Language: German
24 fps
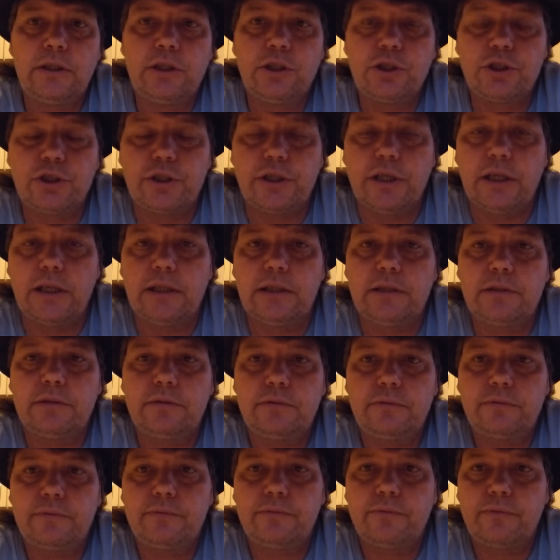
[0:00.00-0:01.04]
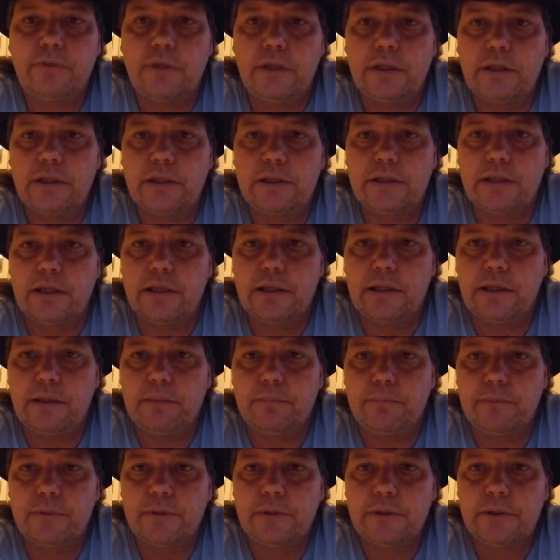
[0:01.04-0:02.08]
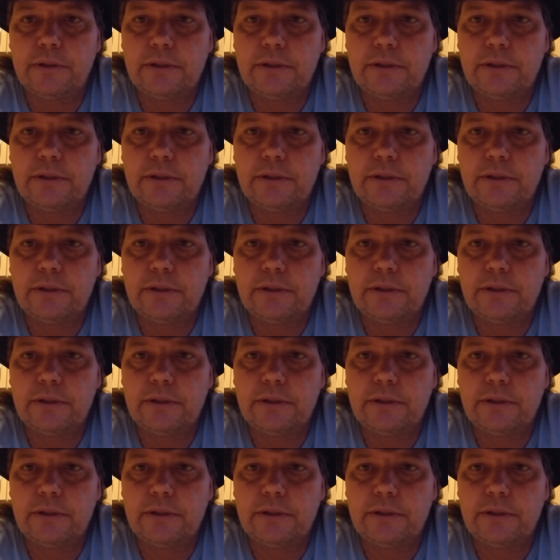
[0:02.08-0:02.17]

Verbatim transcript: schneller, weil ich dann eben,